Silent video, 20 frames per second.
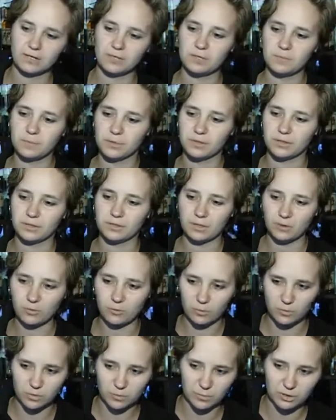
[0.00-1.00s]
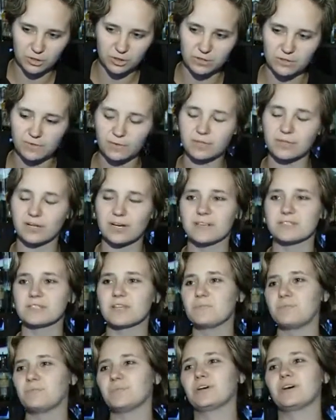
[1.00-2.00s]
именно такого же почти цвета, как
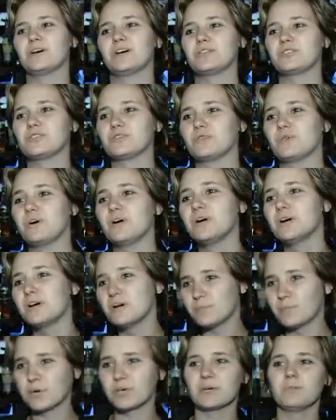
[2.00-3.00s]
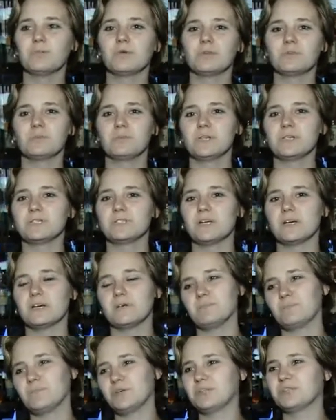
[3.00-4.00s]
сам Пикачу. Покемонам нельзя,
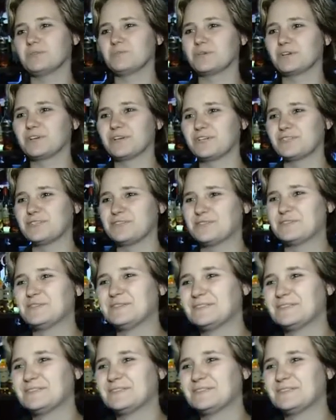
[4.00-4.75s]
бедный Пикачу.